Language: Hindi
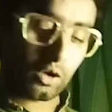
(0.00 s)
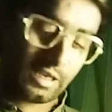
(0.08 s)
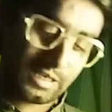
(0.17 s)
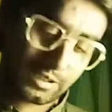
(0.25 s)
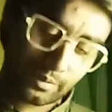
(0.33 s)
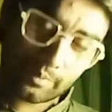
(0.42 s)

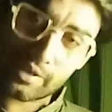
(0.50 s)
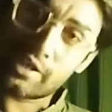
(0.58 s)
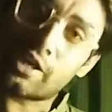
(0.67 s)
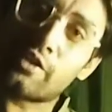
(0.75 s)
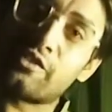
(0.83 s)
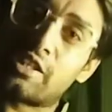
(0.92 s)
और इसमें
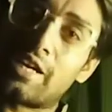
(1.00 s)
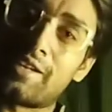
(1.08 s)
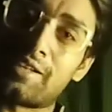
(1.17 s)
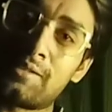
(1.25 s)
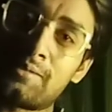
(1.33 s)
मेरी कविताएं